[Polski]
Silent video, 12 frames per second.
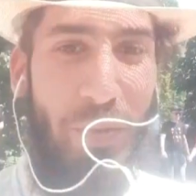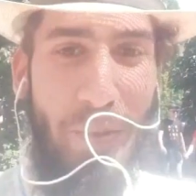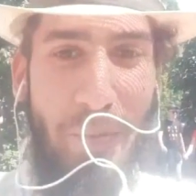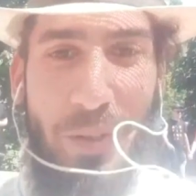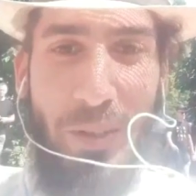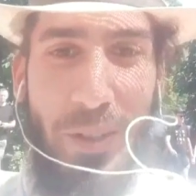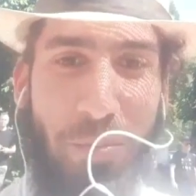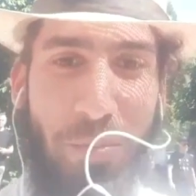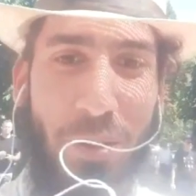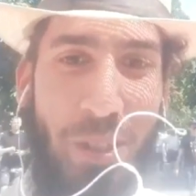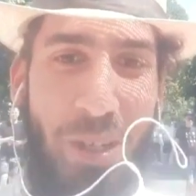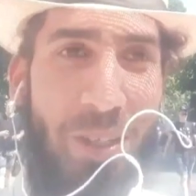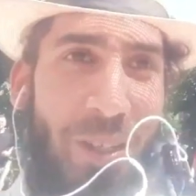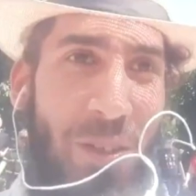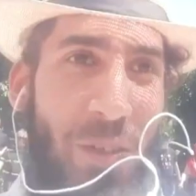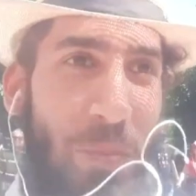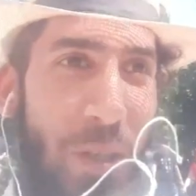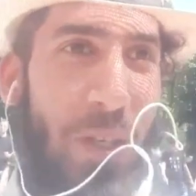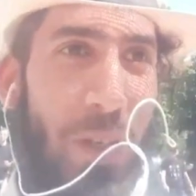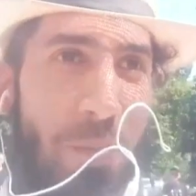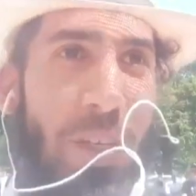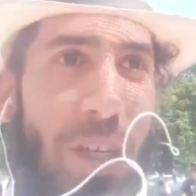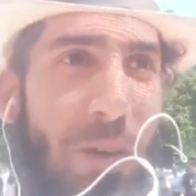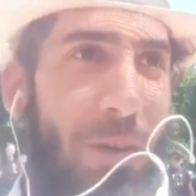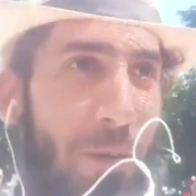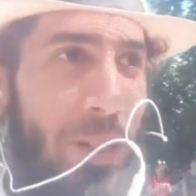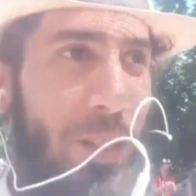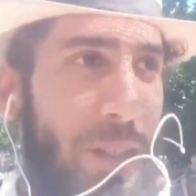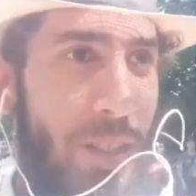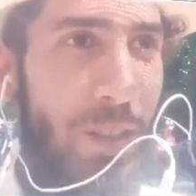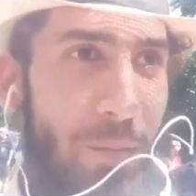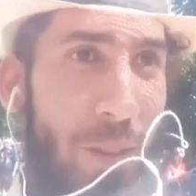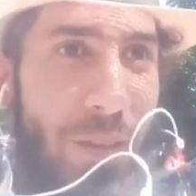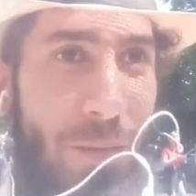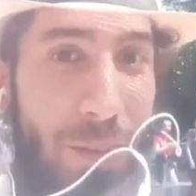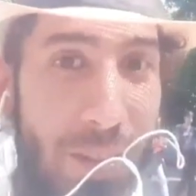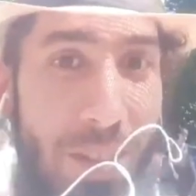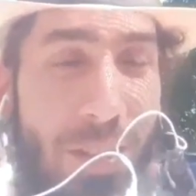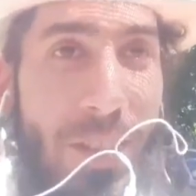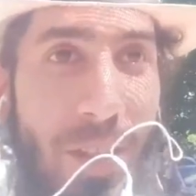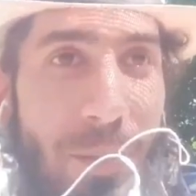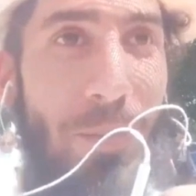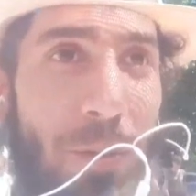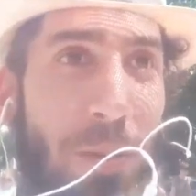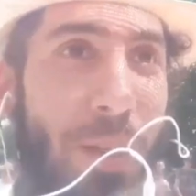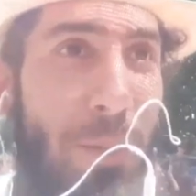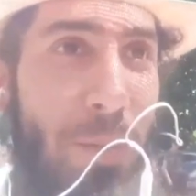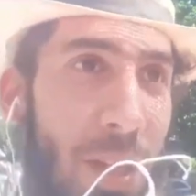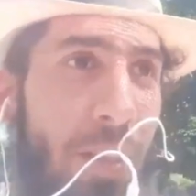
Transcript: Opowiem może przygodę, jaką miałem. Jechałem właśnie na manifestację. Był